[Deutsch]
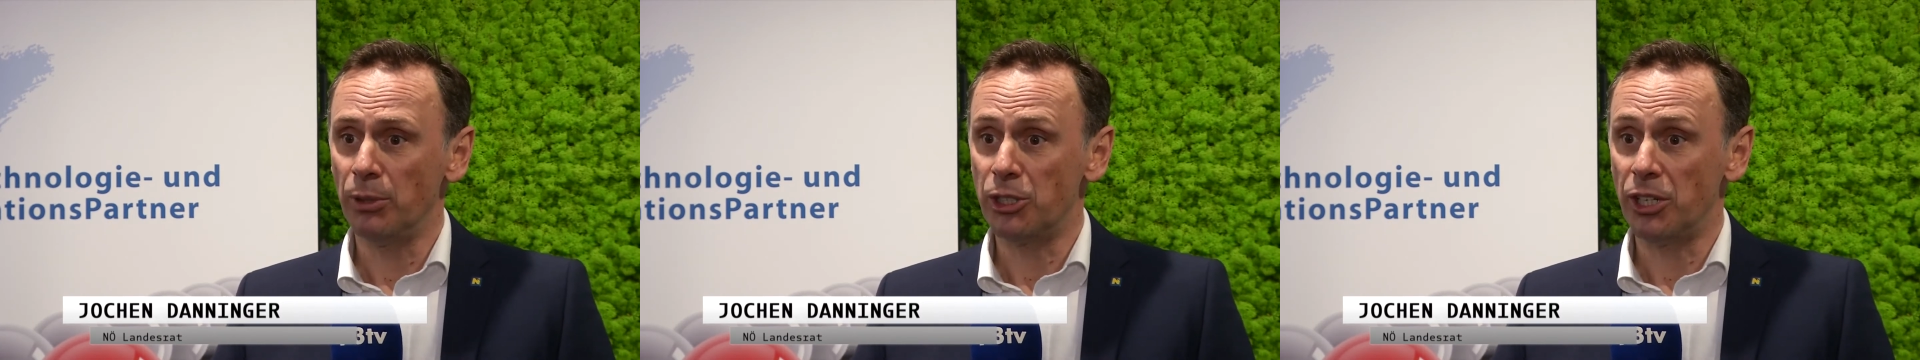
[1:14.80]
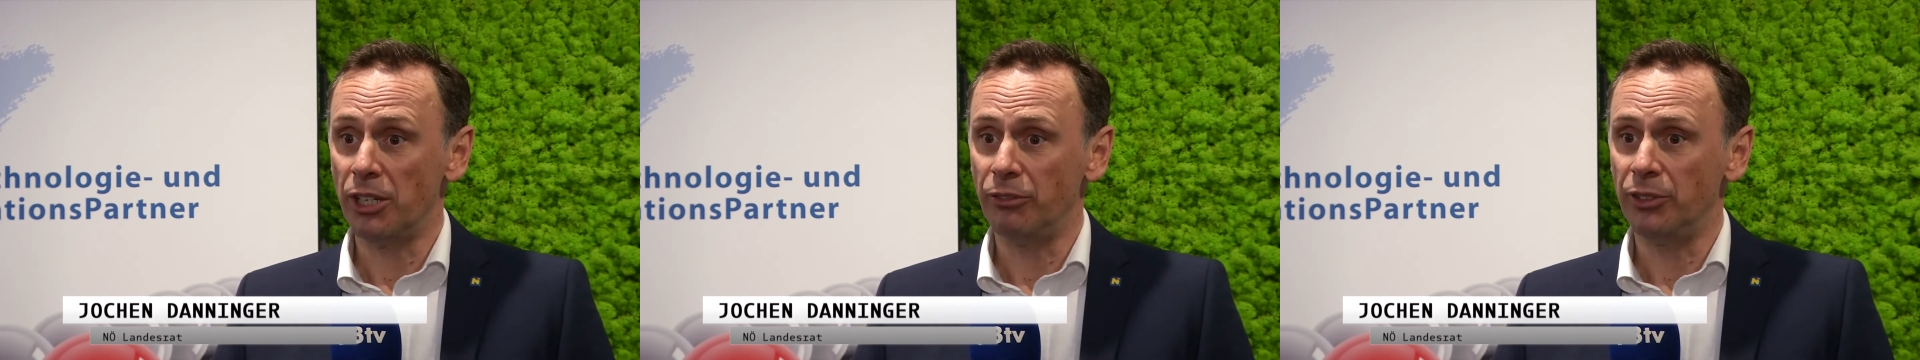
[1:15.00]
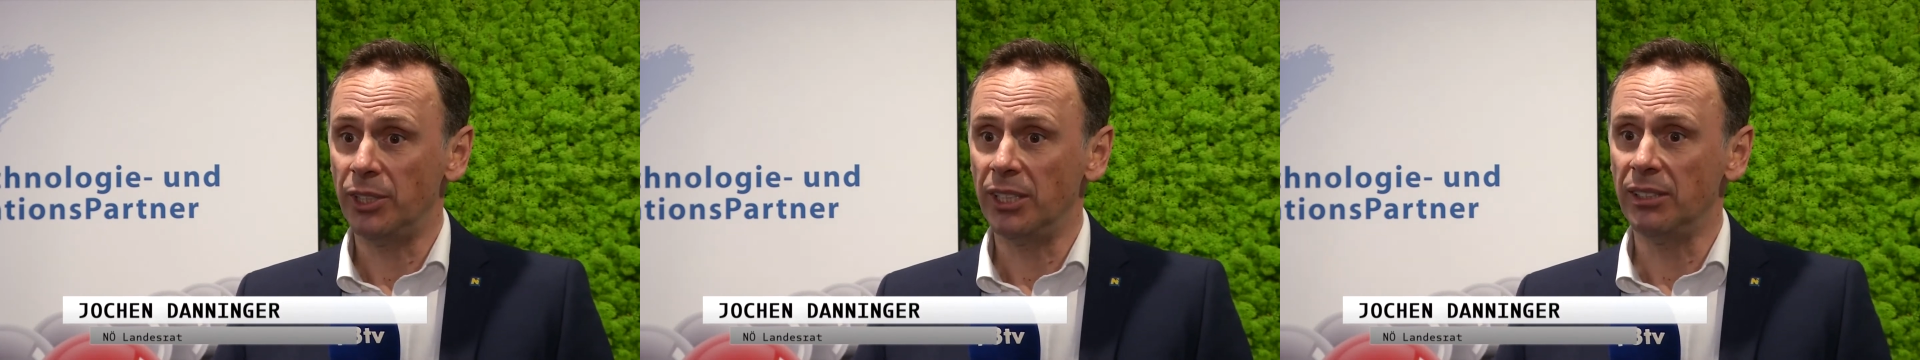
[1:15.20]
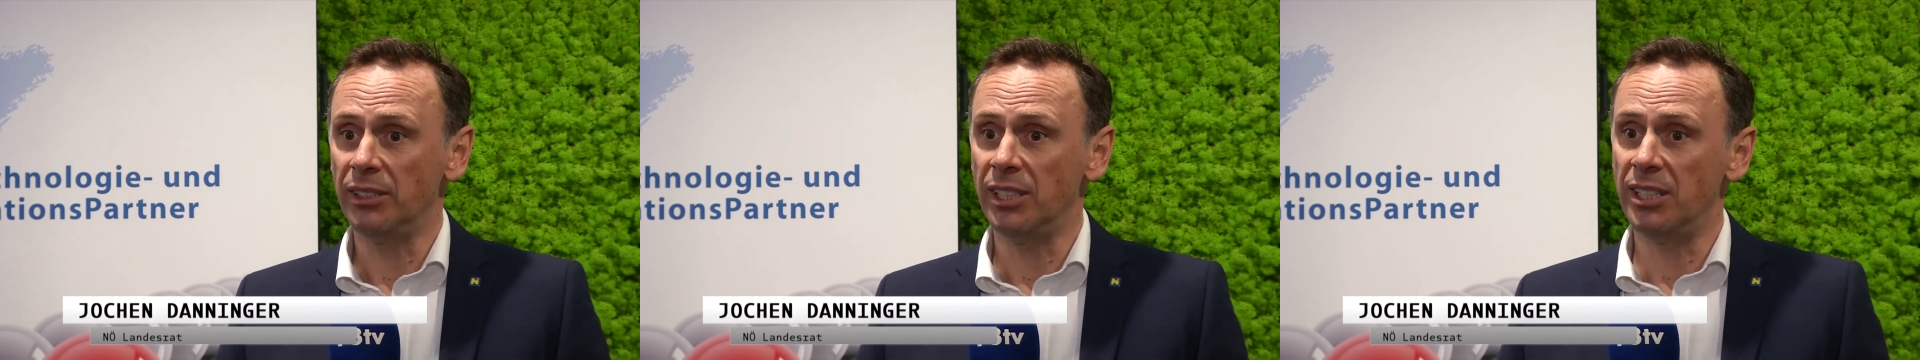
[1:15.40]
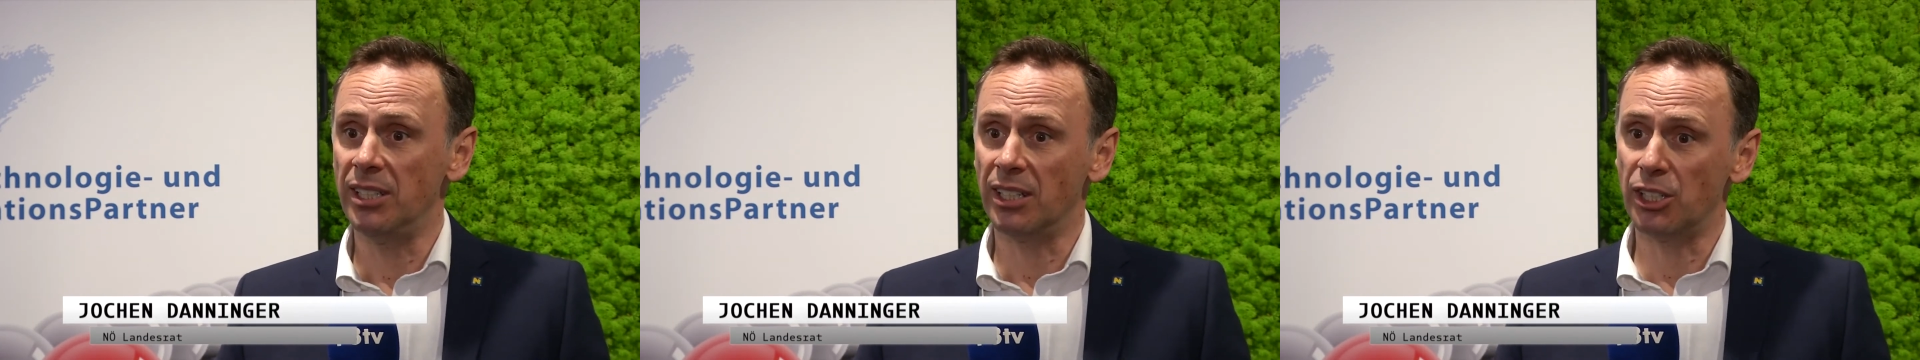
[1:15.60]
beschäftigen,
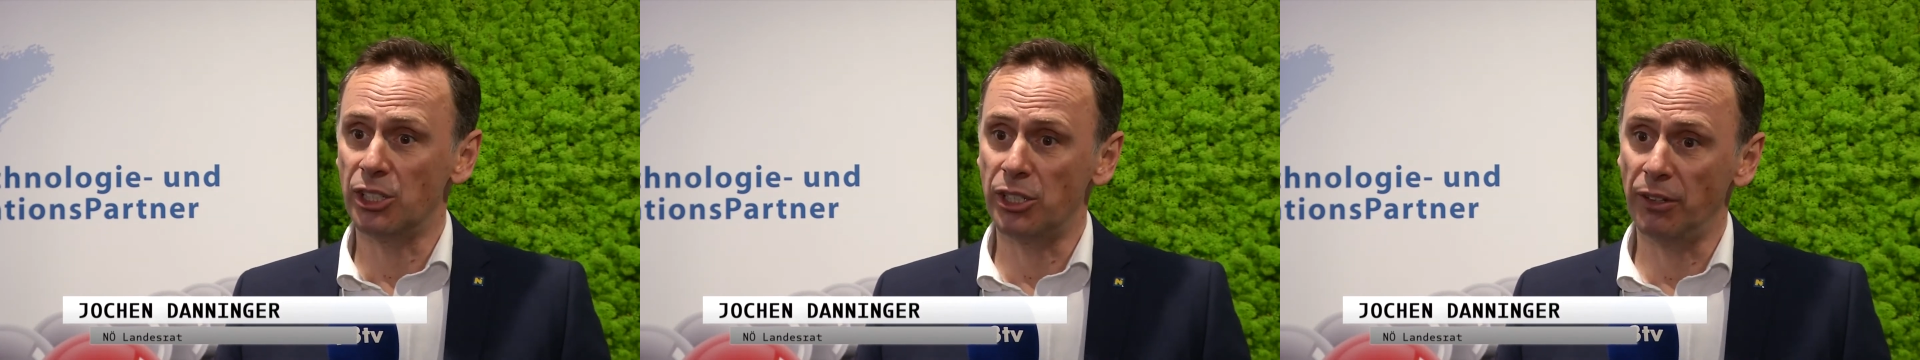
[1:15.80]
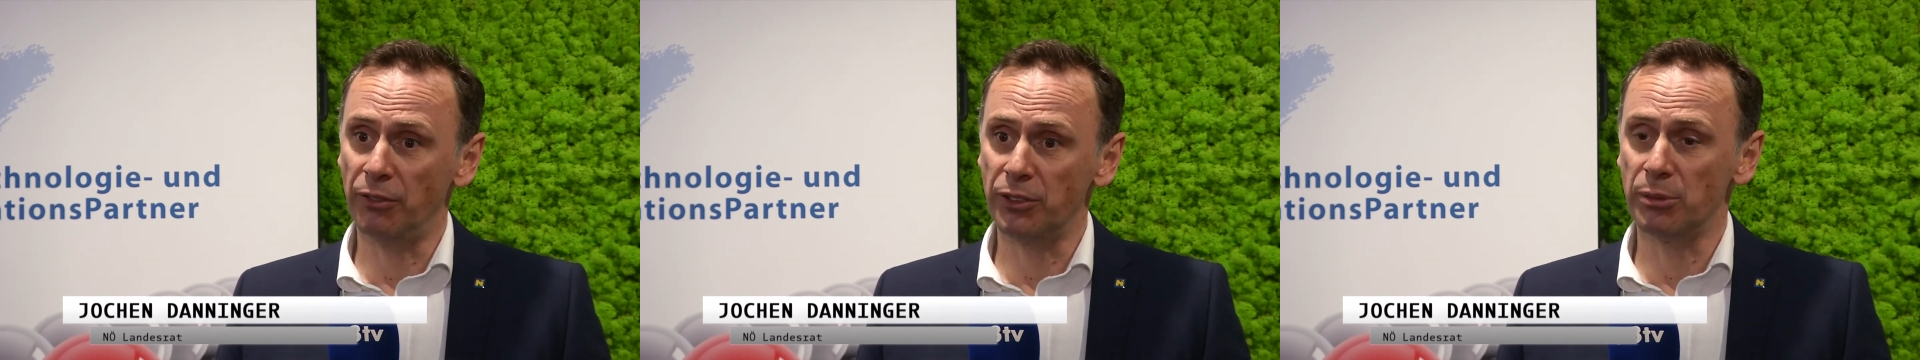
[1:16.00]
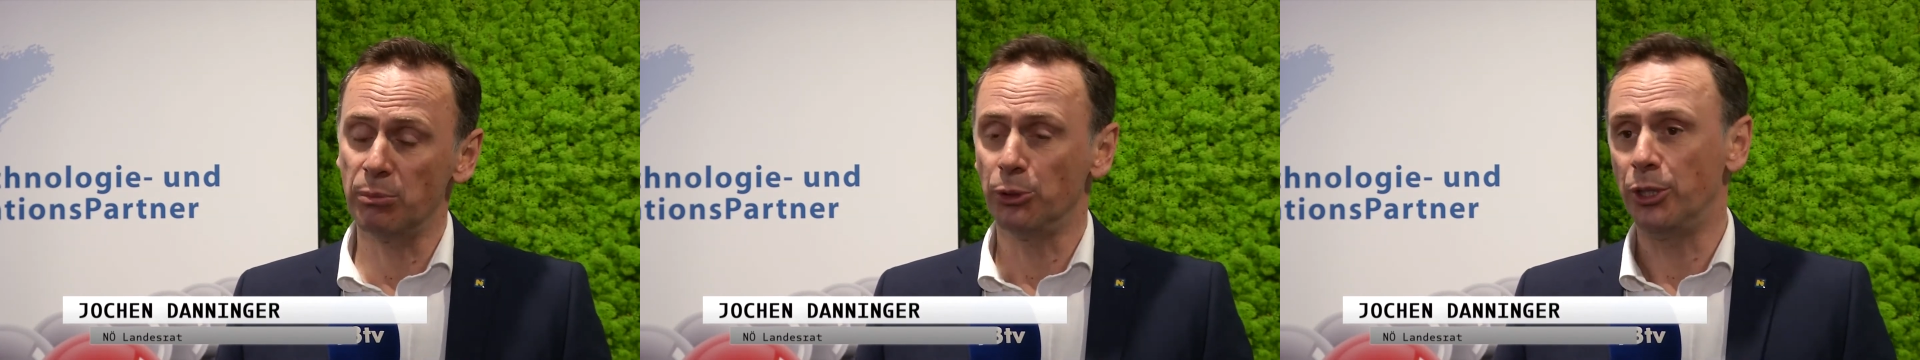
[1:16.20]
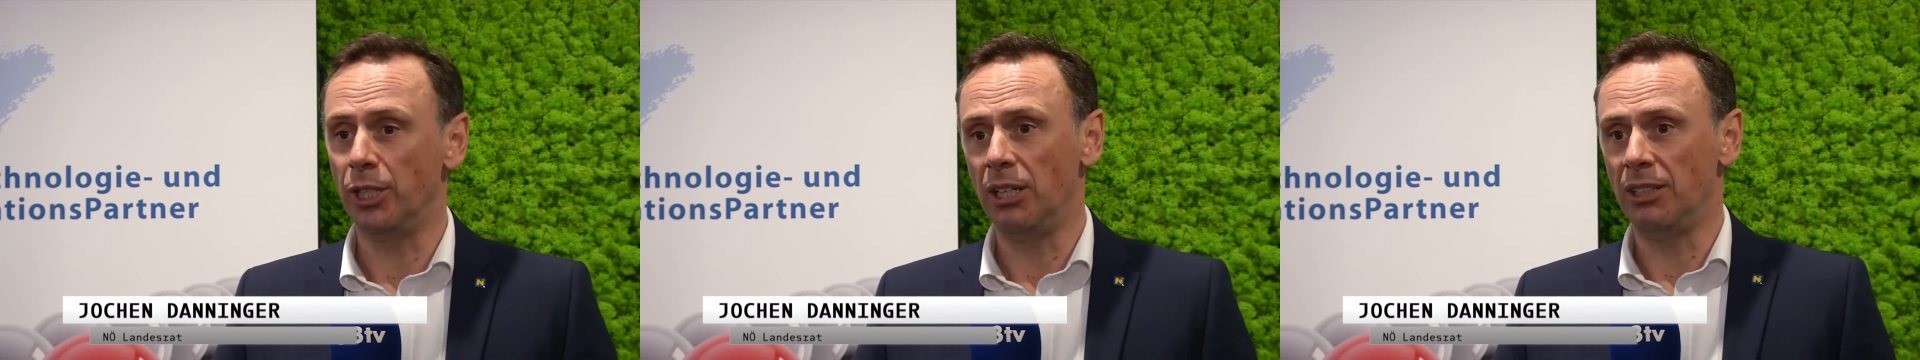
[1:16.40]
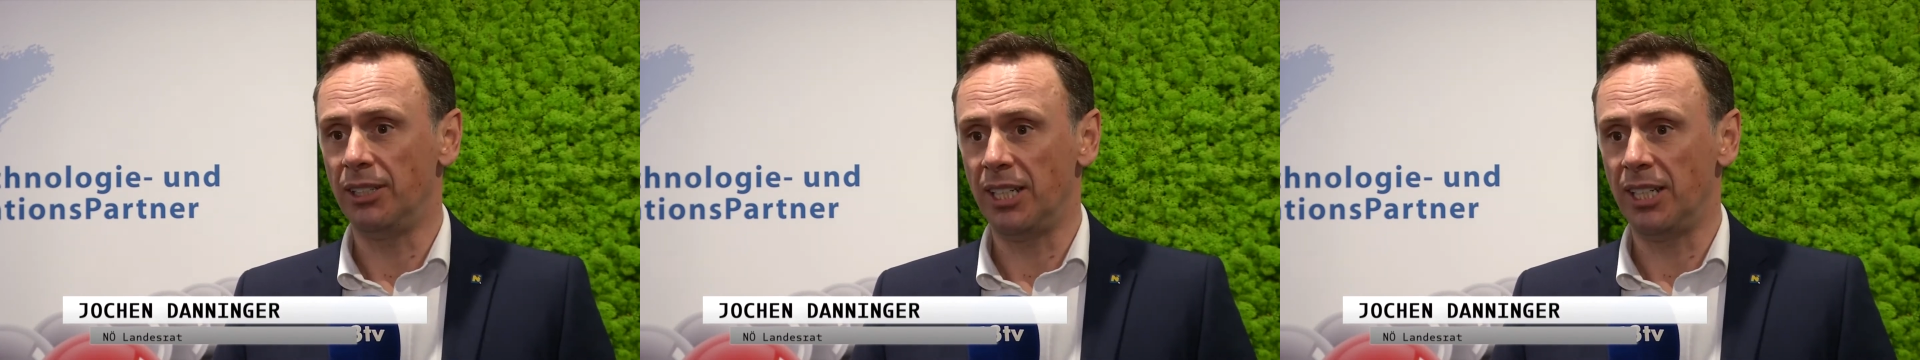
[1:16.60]
die ihr Geschäftsmodell